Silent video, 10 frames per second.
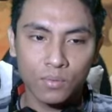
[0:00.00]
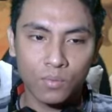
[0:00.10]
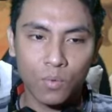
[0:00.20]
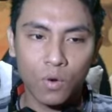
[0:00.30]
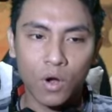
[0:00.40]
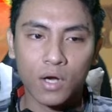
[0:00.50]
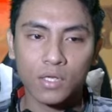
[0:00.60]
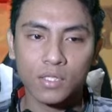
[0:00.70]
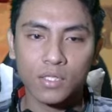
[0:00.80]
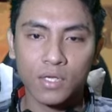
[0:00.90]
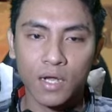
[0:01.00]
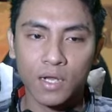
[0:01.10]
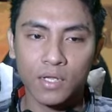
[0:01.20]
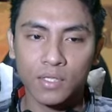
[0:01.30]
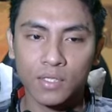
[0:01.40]
Wah critical
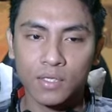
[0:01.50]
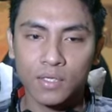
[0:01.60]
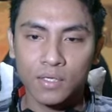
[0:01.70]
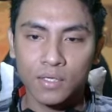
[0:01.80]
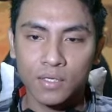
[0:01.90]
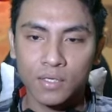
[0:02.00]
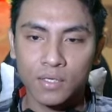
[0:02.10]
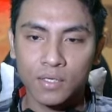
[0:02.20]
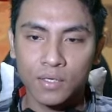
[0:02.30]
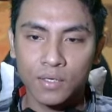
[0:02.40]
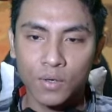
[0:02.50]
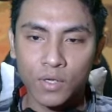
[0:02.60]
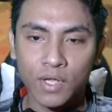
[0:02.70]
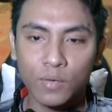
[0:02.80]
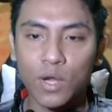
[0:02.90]
hit.
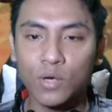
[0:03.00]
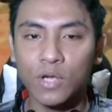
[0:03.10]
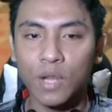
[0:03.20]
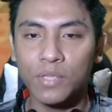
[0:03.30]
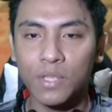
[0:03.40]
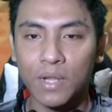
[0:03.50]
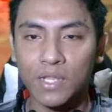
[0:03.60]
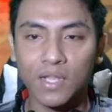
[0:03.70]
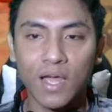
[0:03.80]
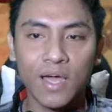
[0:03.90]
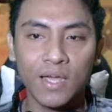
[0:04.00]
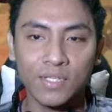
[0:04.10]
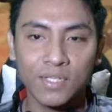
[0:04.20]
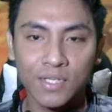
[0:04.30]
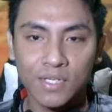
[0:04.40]
Oke, waduh namanya matet
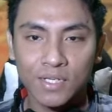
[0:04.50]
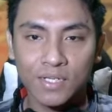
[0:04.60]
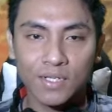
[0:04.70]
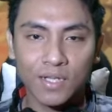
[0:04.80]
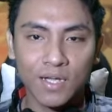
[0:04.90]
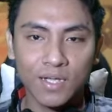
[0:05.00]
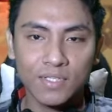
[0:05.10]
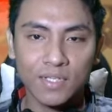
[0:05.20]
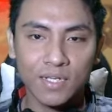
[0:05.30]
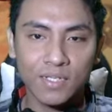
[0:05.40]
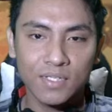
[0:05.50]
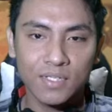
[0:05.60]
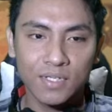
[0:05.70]
nice, nice nice.